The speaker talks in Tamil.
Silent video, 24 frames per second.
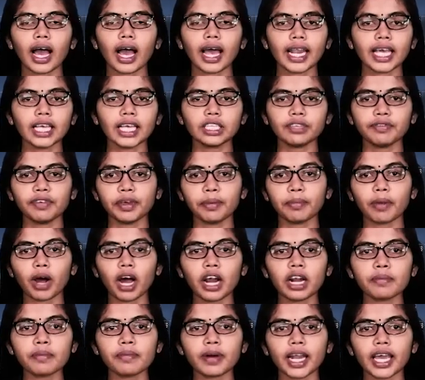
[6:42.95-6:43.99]
அனைத்து
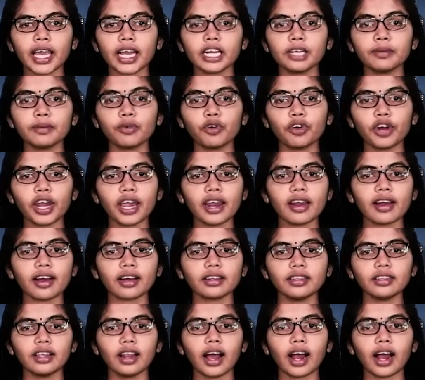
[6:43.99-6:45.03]
விமானப்படைகளும் ஒரே
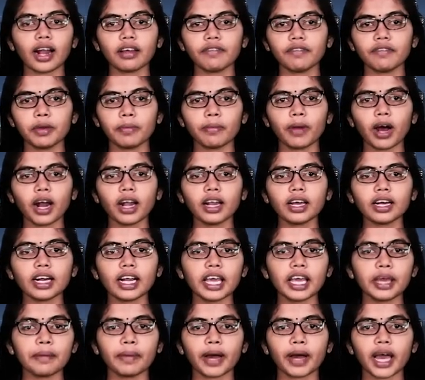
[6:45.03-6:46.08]
ரகத்திலான
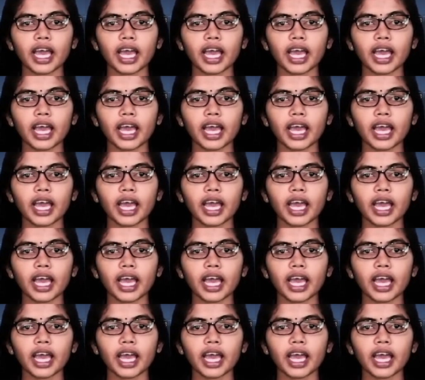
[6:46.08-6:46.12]
விமானங்களை